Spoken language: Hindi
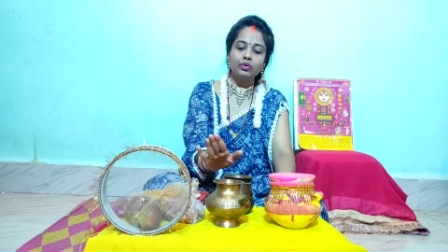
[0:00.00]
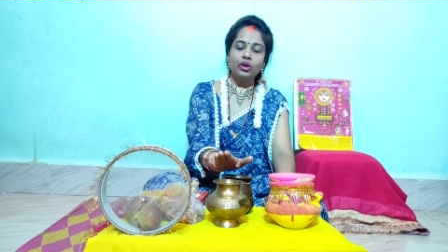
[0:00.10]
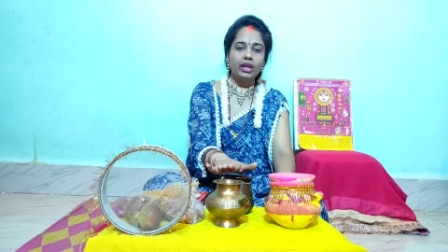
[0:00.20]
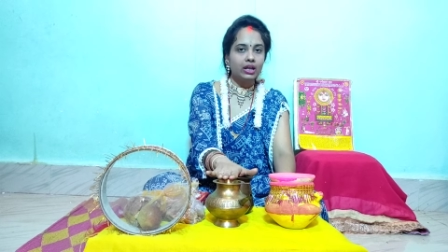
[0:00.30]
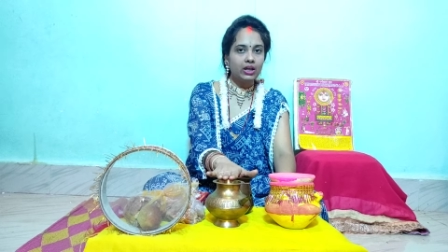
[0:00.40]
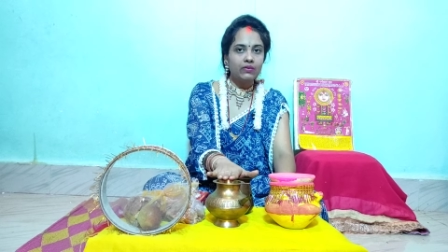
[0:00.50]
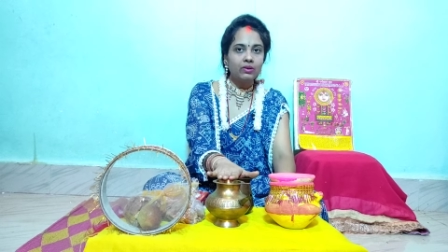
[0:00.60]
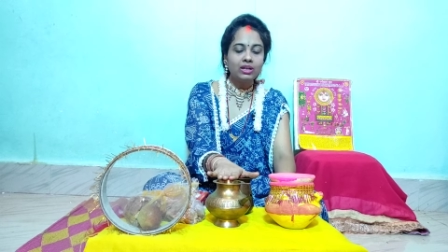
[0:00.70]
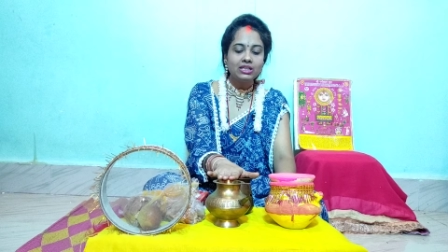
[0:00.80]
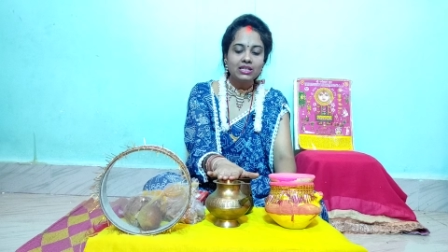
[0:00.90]
तो एक करवे
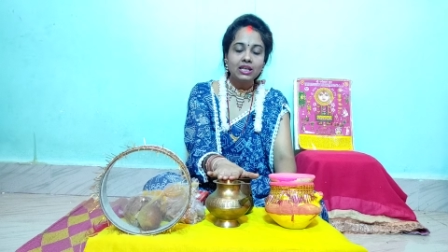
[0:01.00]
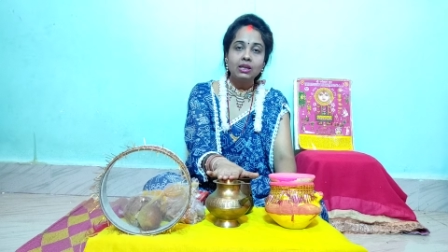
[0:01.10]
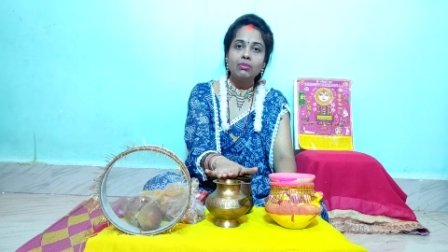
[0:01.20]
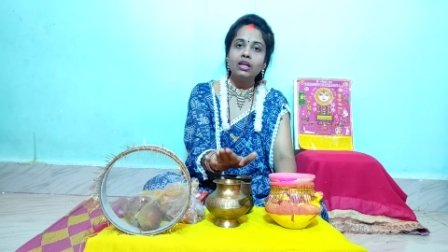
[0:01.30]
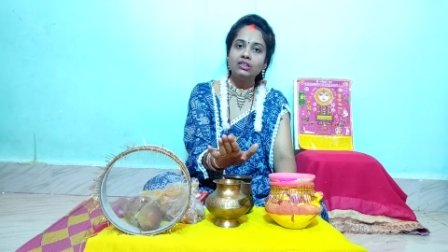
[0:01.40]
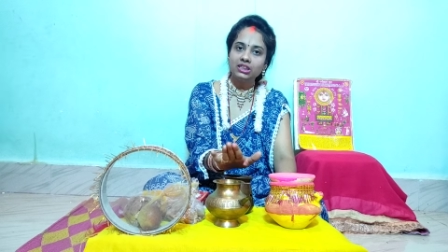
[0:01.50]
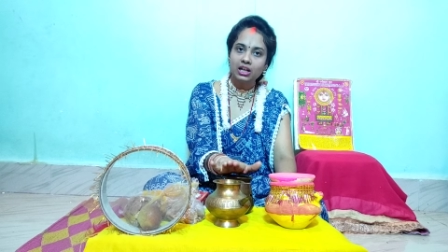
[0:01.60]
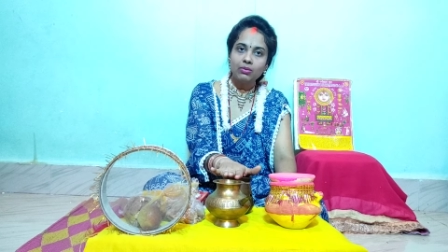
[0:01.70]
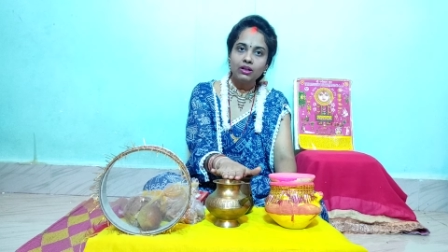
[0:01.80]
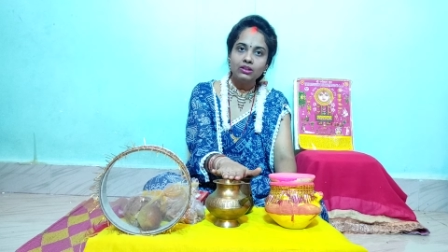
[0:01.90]
में जैसे कि मैं
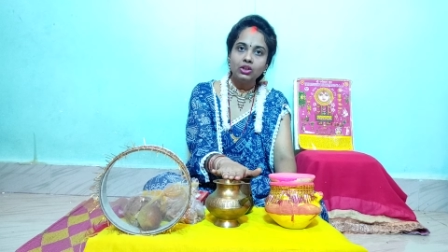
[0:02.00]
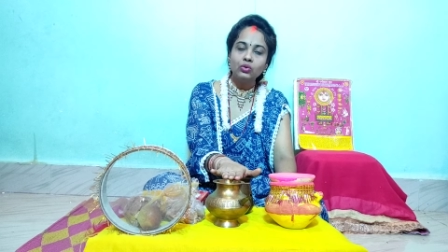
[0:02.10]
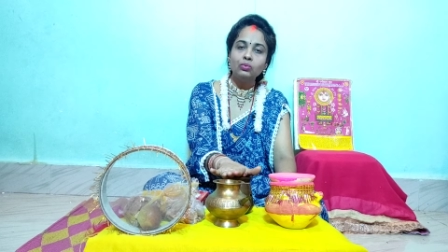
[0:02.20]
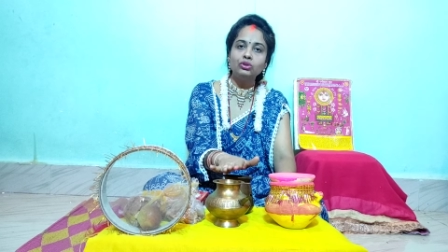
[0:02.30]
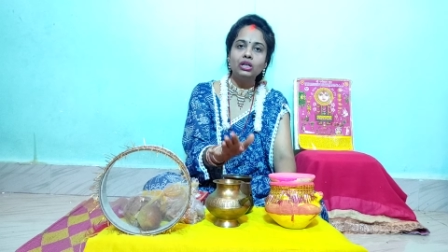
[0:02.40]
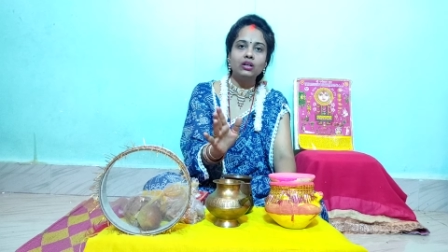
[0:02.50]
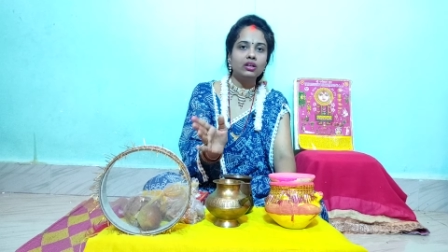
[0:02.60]
जल भरती हूँ पूजा